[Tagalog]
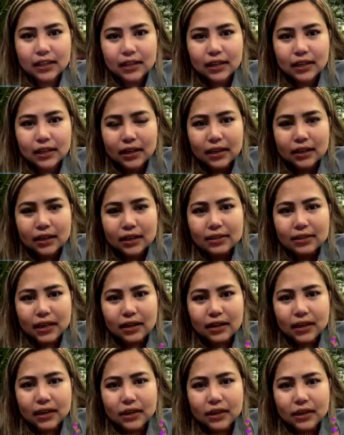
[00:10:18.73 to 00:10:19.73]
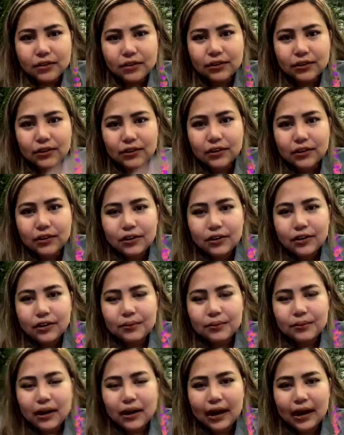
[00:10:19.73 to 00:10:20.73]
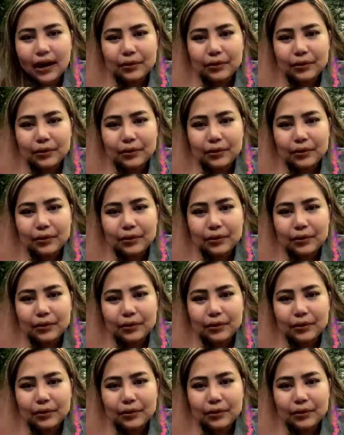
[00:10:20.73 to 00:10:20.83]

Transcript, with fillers: Sana ano, makaabot